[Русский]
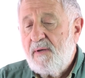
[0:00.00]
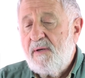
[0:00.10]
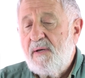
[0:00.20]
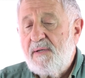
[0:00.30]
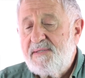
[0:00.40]

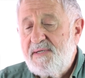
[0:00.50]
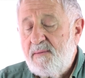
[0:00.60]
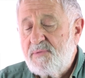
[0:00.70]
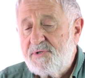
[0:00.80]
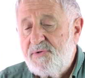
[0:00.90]
Э,
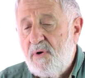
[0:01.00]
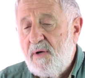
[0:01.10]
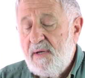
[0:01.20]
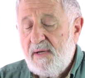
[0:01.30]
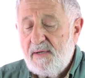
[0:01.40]
тем,
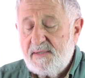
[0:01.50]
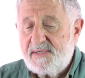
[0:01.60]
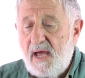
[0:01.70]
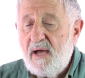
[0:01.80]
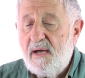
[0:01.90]
что
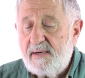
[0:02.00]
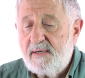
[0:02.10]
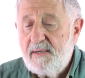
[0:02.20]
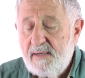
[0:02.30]
сахар,